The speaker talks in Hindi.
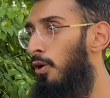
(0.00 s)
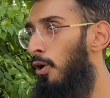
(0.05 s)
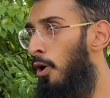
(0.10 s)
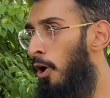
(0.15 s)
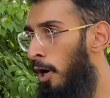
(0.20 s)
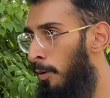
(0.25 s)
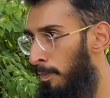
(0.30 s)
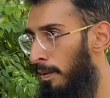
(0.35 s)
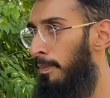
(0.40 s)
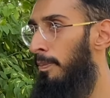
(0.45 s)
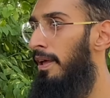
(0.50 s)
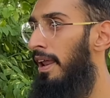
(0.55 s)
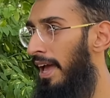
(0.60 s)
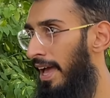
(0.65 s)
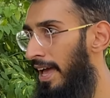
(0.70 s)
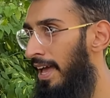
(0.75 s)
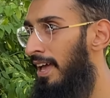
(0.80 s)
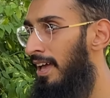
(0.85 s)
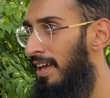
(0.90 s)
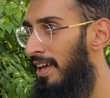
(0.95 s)
वो ऑन पेपर
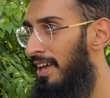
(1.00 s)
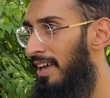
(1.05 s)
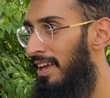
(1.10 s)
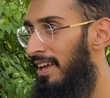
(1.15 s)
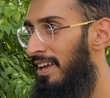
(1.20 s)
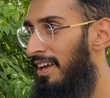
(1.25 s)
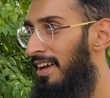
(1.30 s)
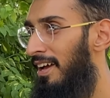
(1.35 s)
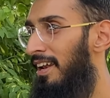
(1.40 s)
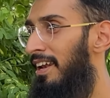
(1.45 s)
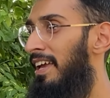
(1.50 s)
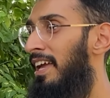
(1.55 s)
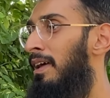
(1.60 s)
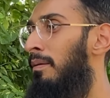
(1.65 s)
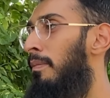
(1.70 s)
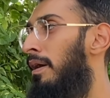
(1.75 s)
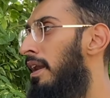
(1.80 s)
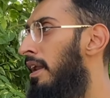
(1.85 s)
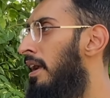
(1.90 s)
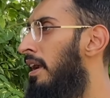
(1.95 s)
है हम्म।
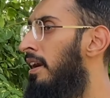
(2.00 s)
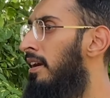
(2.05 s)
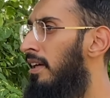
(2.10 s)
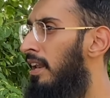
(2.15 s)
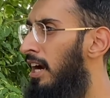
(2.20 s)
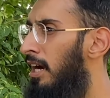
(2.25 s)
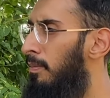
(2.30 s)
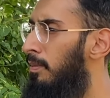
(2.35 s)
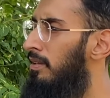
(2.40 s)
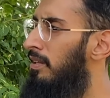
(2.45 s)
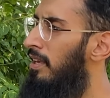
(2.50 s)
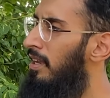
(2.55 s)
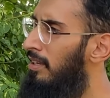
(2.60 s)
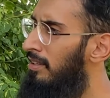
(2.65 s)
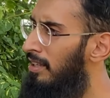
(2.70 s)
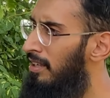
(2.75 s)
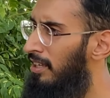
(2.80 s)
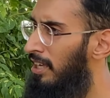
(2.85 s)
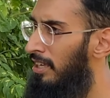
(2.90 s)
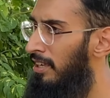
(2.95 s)
लेकिन मैंने इंटरनेट पे
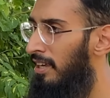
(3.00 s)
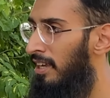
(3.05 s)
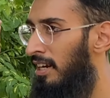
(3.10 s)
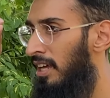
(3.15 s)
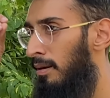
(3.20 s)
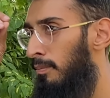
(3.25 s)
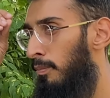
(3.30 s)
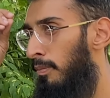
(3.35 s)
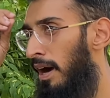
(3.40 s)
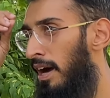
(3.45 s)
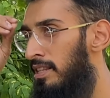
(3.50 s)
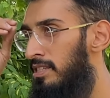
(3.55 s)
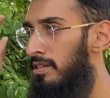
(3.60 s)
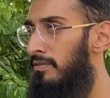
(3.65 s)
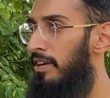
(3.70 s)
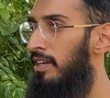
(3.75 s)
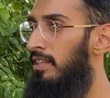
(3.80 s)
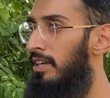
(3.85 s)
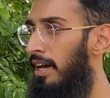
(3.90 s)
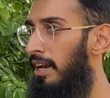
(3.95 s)
देख देख के यकीन कर बाल
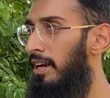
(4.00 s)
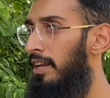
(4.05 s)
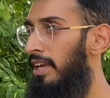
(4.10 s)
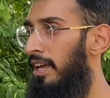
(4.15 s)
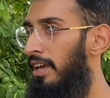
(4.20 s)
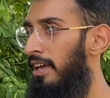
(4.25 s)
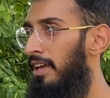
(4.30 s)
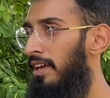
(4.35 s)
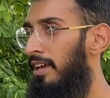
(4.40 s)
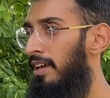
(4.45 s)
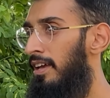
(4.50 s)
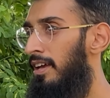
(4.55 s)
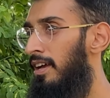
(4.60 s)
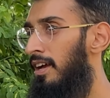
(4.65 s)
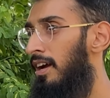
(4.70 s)
सफेद कर लिए सक्सेस